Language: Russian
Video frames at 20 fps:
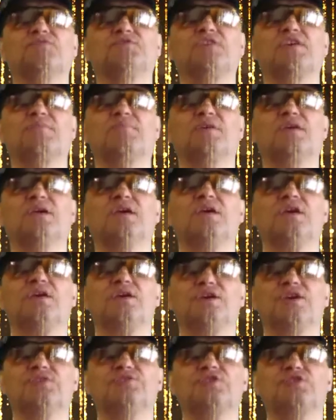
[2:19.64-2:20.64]
всеми
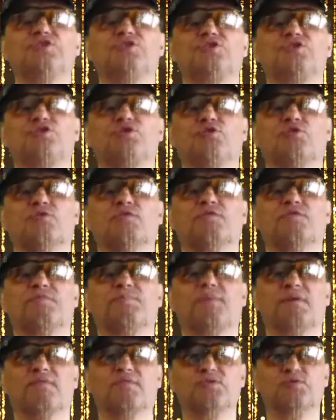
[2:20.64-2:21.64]
и защищенного
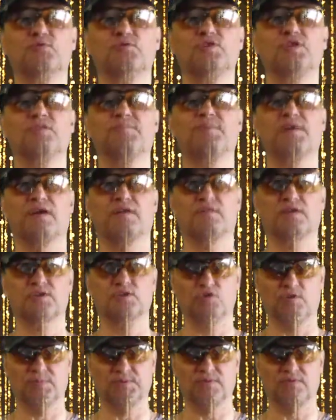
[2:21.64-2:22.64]
правосудием права
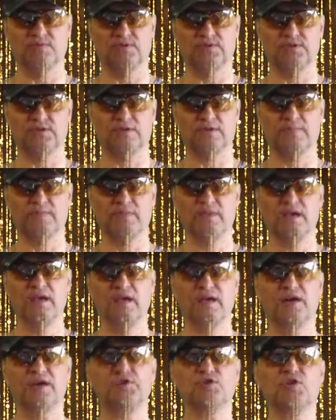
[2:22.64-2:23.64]
собственности.
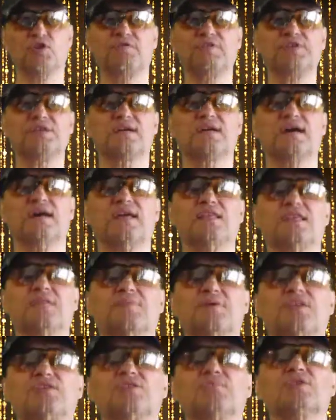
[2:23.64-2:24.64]
Отсюда вытекает
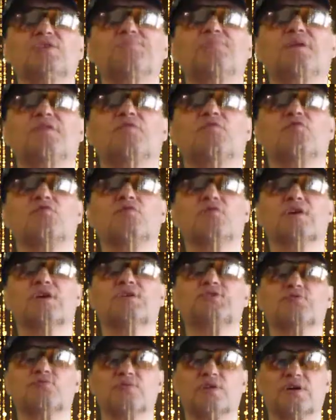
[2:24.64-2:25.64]
необходимость правового
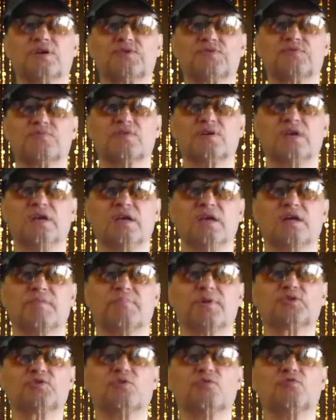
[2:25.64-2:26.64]
государства,
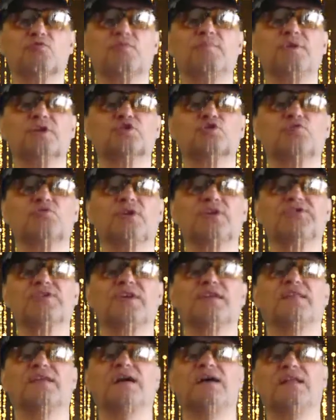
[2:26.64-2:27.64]
поскольку между
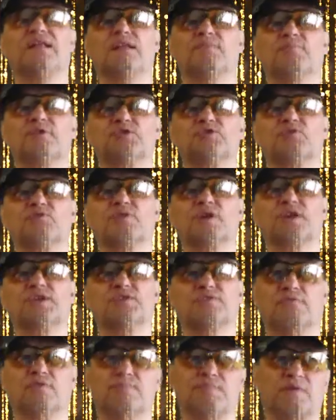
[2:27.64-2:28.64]
национальным
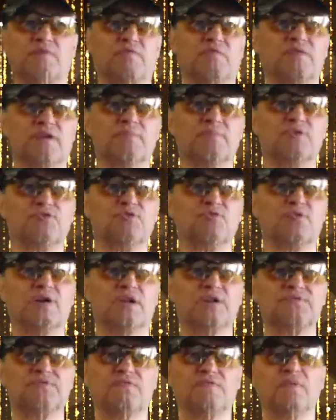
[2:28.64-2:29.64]
государством и правовым
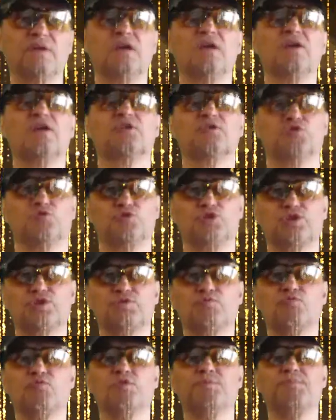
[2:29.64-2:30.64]
государством
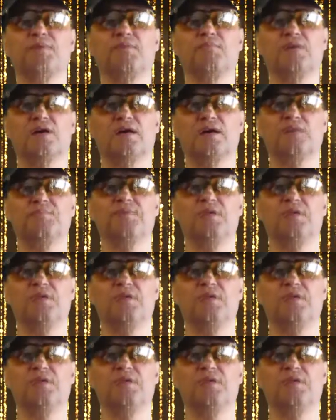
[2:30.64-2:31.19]
существует прямая